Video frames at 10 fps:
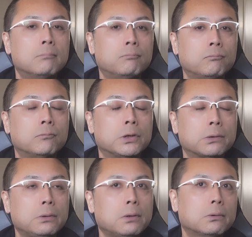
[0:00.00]
うん、
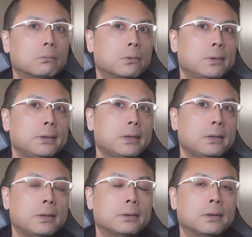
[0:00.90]
少なくとも以前
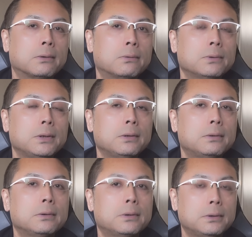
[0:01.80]
ね
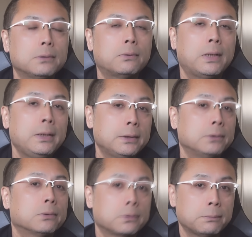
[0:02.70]
Z6-2 これエンジン
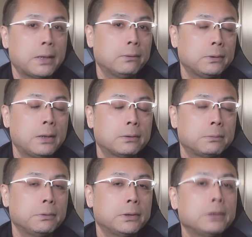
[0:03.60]
1つ前の
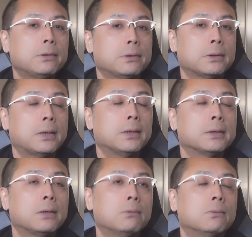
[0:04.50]
X p e e d 6なんで
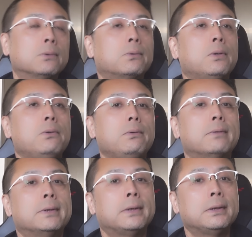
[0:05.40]
すけどそれより
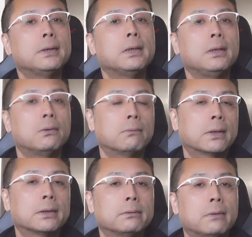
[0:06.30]
は全然いいと
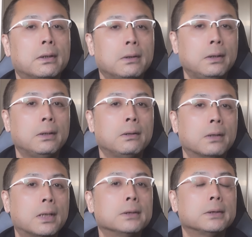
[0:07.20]
私は、
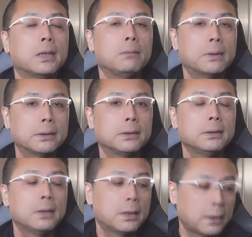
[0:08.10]
えー、感じています。
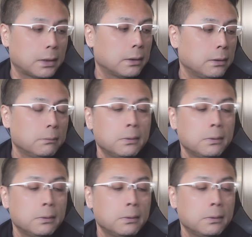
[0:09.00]
はい、